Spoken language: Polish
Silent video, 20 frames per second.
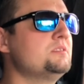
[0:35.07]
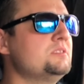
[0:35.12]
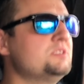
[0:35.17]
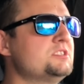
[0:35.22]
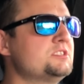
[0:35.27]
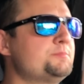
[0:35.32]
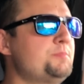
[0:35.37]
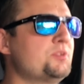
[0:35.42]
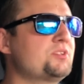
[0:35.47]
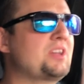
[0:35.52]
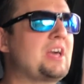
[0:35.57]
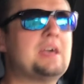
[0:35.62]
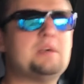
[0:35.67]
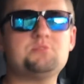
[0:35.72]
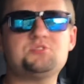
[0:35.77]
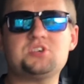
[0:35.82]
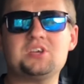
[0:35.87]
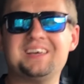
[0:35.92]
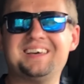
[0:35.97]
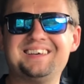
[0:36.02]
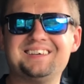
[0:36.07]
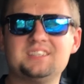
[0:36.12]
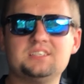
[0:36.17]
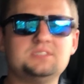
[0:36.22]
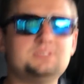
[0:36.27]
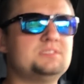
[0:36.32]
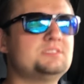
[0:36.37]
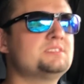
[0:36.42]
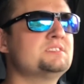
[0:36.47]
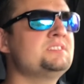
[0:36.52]
spotkałem się
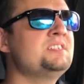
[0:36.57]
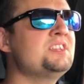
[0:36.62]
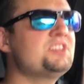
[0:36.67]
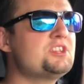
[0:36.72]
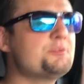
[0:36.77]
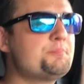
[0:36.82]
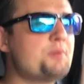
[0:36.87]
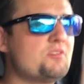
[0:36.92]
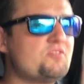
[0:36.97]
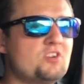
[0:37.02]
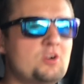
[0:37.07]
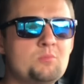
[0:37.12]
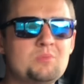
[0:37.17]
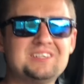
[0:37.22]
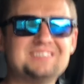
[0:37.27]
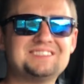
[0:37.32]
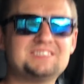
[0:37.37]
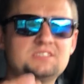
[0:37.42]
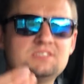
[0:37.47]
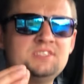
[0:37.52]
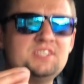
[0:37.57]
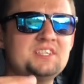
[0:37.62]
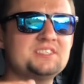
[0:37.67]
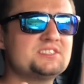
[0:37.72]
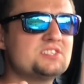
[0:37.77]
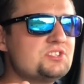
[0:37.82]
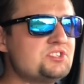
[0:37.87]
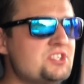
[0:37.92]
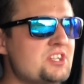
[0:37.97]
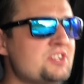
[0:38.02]
z nietypową, z
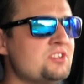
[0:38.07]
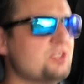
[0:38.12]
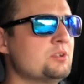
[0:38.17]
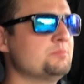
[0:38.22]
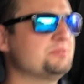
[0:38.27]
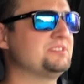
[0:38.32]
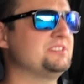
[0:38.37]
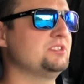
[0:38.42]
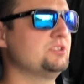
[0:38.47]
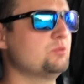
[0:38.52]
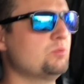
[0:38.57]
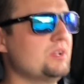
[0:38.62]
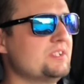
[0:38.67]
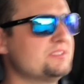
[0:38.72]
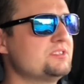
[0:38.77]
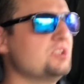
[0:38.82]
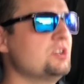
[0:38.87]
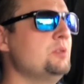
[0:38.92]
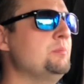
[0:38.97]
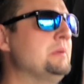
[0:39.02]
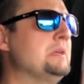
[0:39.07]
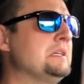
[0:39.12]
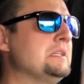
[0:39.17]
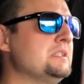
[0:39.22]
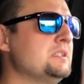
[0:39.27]
niecodzienną sytuacją.